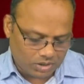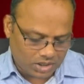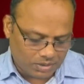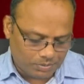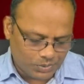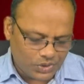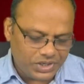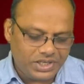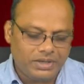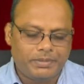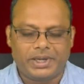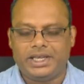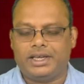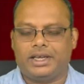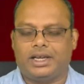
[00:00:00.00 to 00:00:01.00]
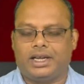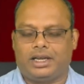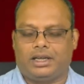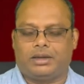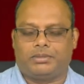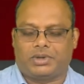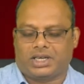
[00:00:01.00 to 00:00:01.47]
ఒక ముఖ్యమైన
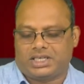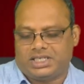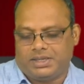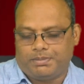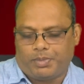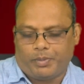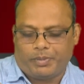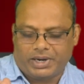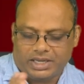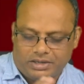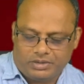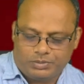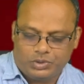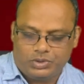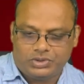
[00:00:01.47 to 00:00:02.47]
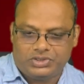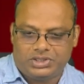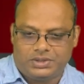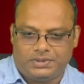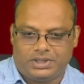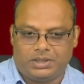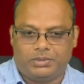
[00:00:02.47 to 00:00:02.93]
ఘట్టం రక్షింపబడక ముందు
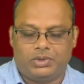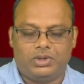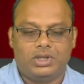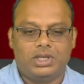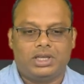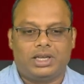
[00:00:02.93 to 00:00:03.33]
జీవితము